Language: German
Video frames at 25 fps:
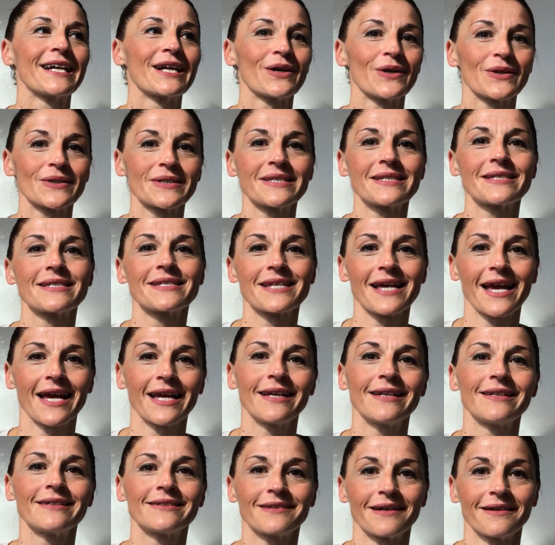Gott
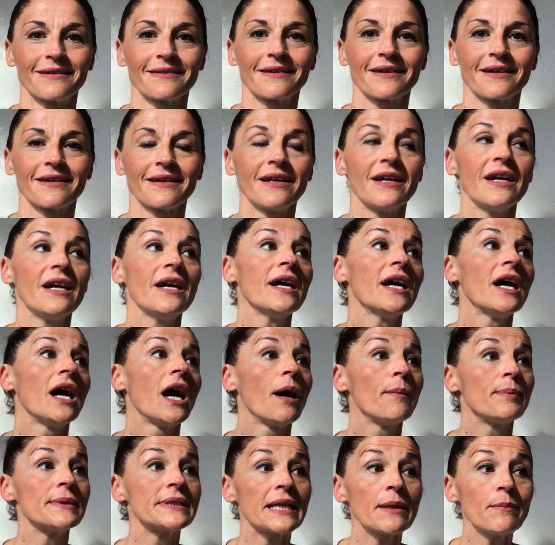sei Dank.
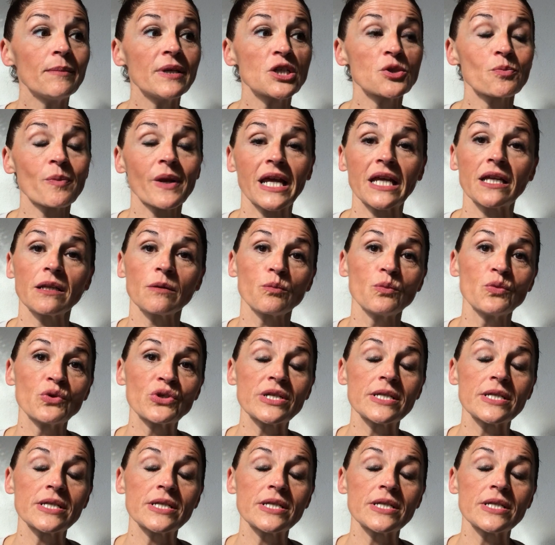Aber dementsprechend